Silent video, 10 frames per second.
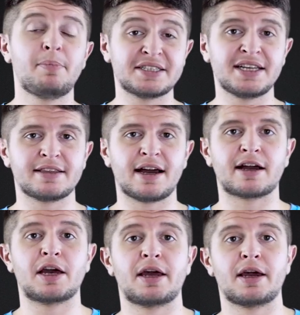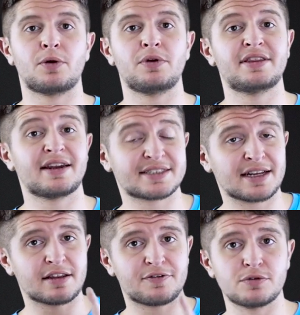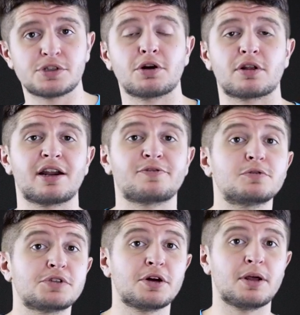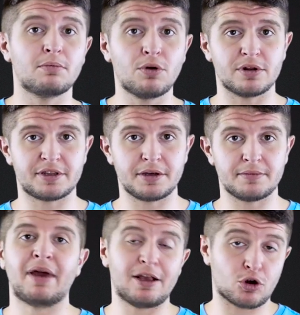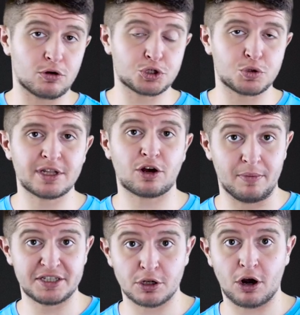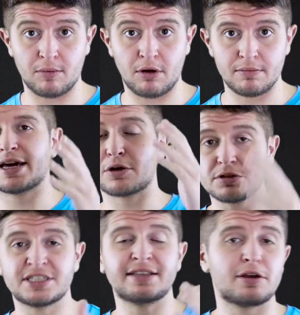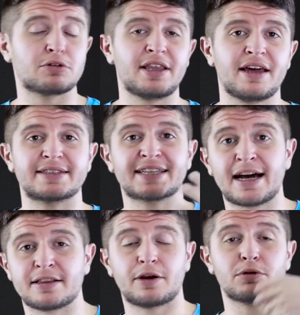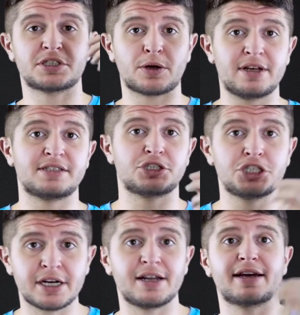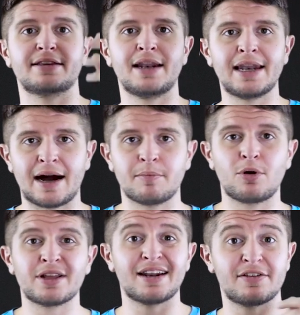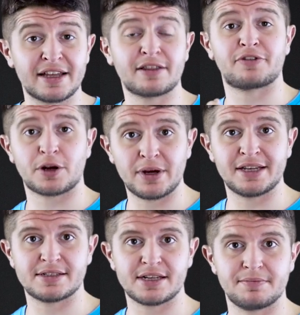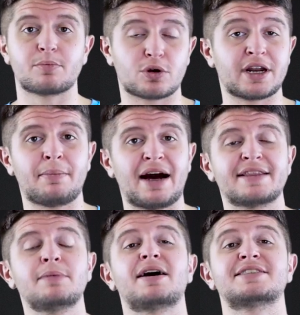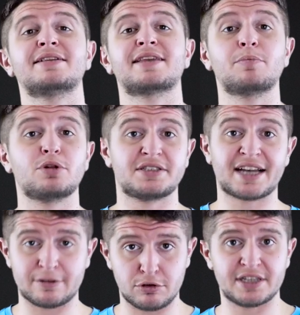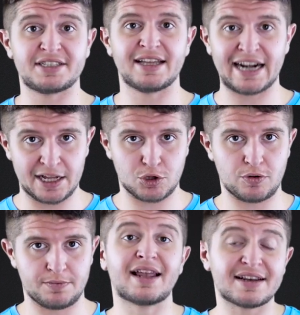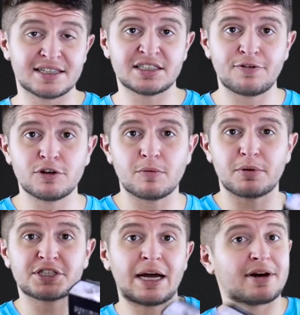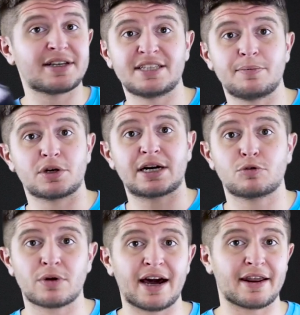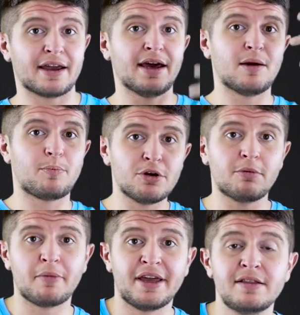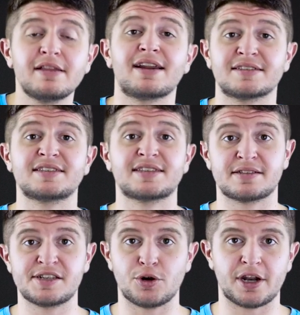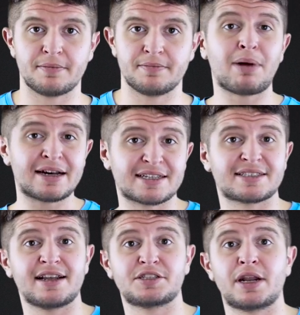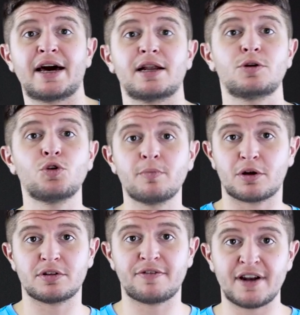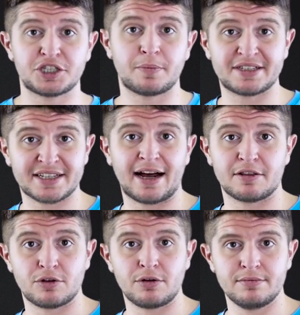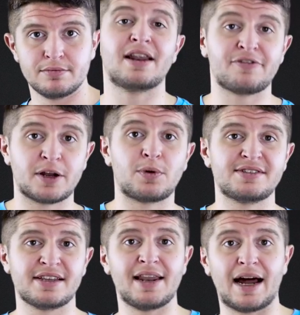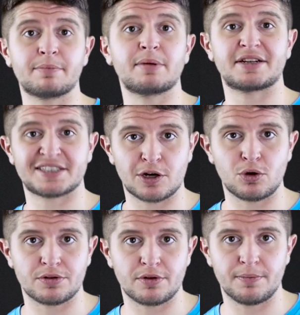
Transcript: È presente anche un interessante interessante funzione, la funzione multi, meglio conosciuta come strobo, che consente di ottenere scatti con sequenze cicliche del lampo ad elevata frequenza, programmate in base al tempo di scatto desiderato. Nella stessa foto possiamo ad esempio catturare più momenti della stessa azione. Basta selezionare il numero di flash per scatto e la frequenza di lampi per secondo.